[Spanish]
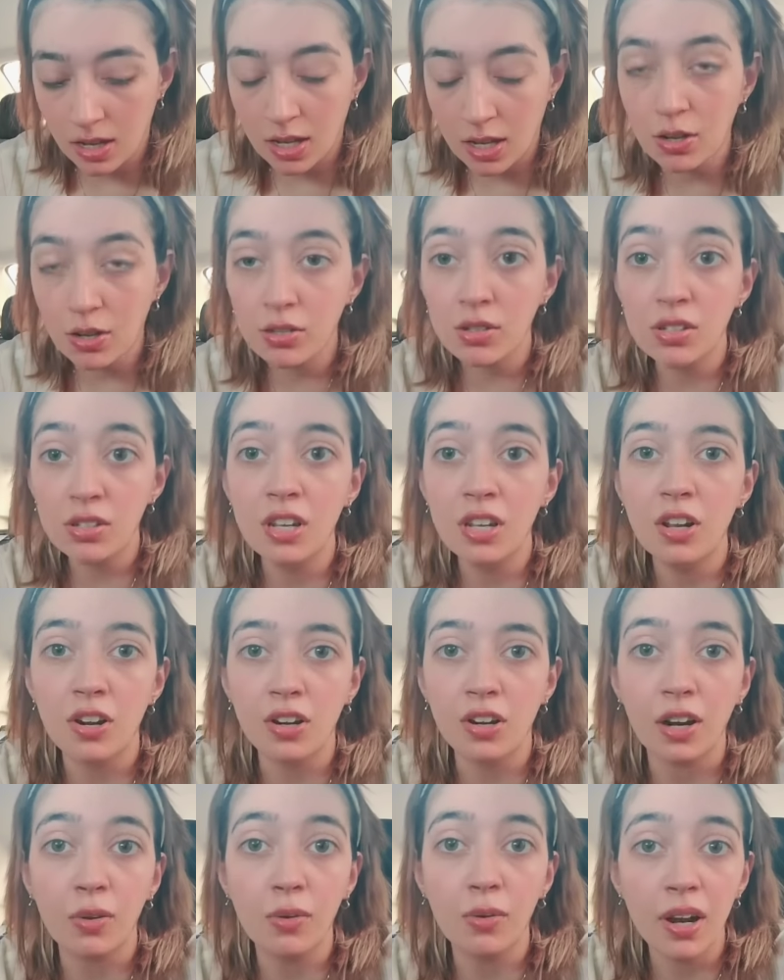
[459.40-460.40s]
Y no sé si lo
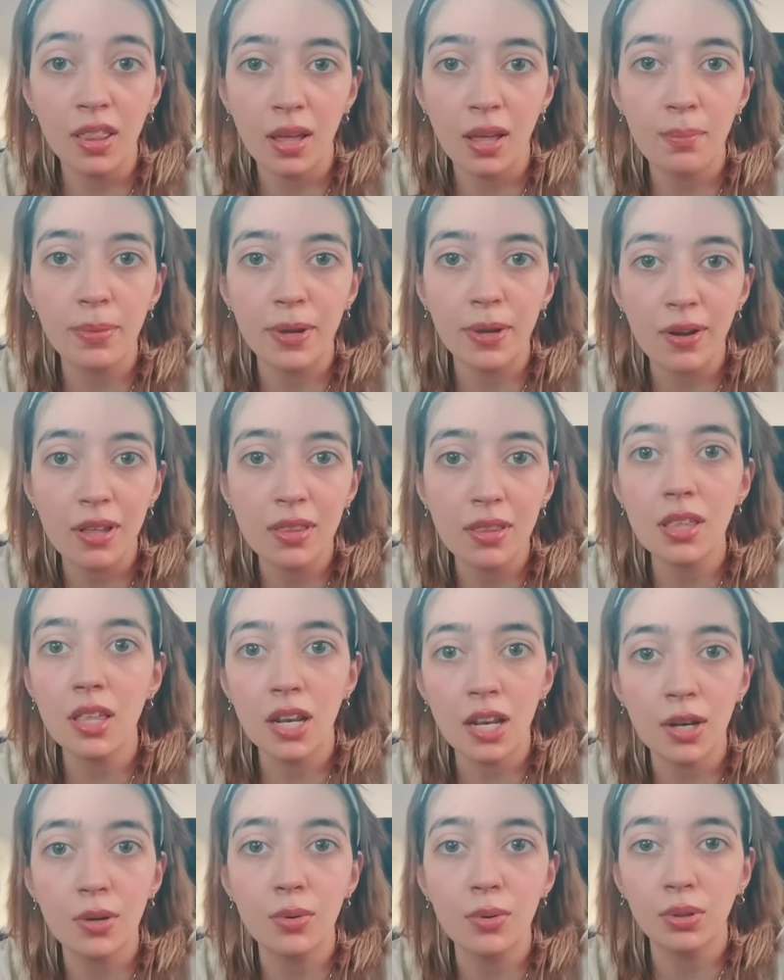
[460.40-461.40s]
recuerdan, pero a Didi
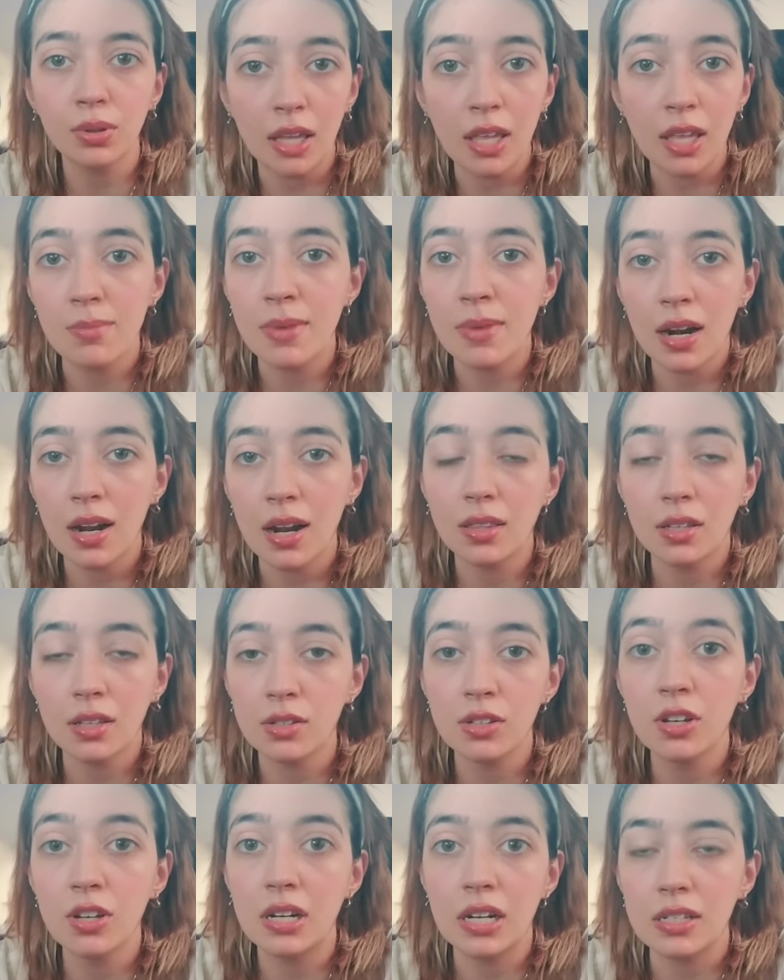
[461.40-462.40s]
le gusta llamar la atención,